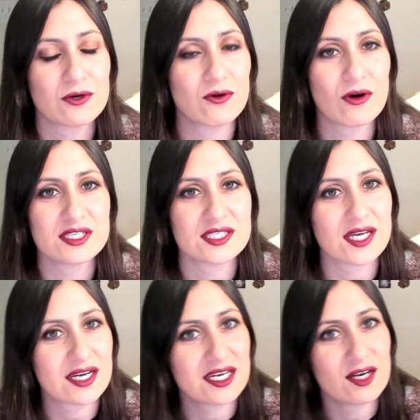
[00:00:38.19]
luego
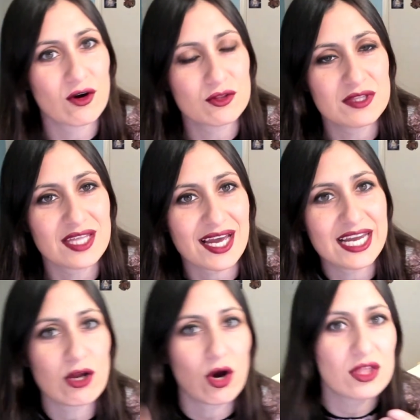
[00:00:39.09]
Instagram y luego Twitter
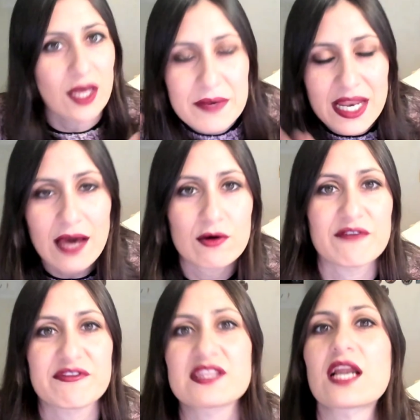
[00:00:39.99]
y luego terminar con el
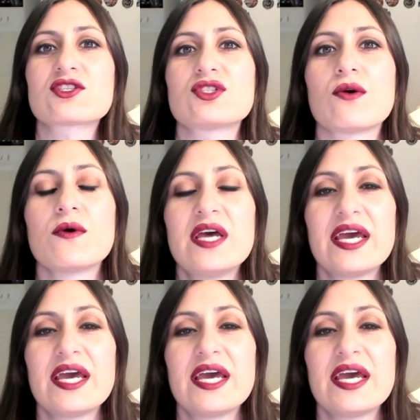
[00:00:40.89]
Free Talk Show.